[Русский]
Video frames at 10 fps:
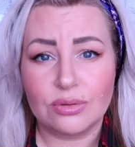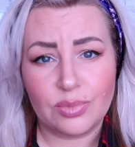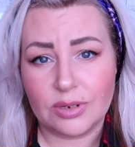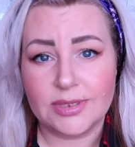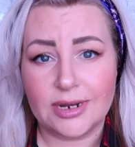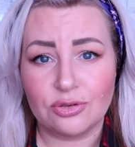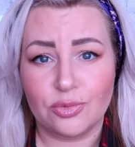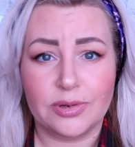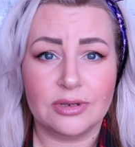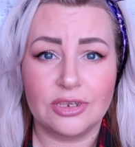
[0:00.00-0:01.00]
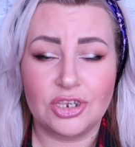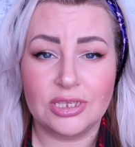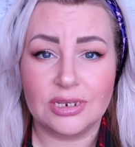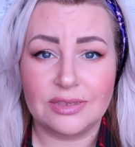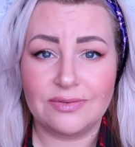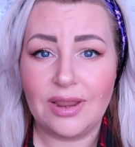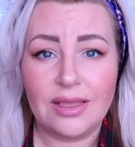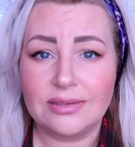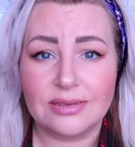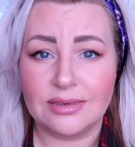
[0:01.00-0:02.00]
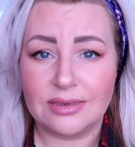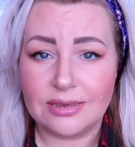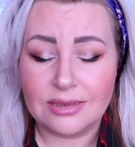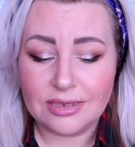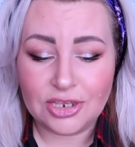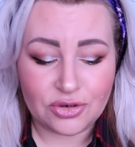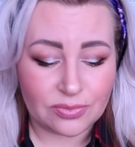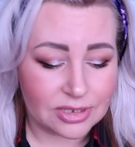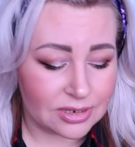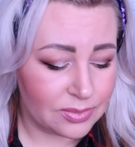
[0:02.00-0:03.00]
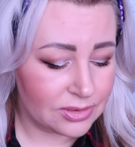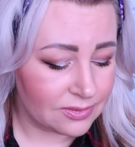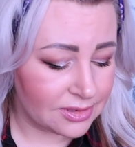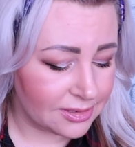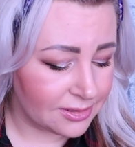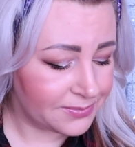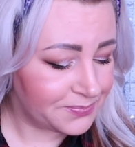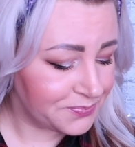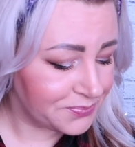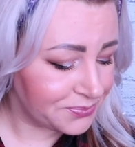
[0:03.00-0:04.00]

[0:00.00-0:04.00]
он прям сразу практически растворяется и нечем скрабировать тело.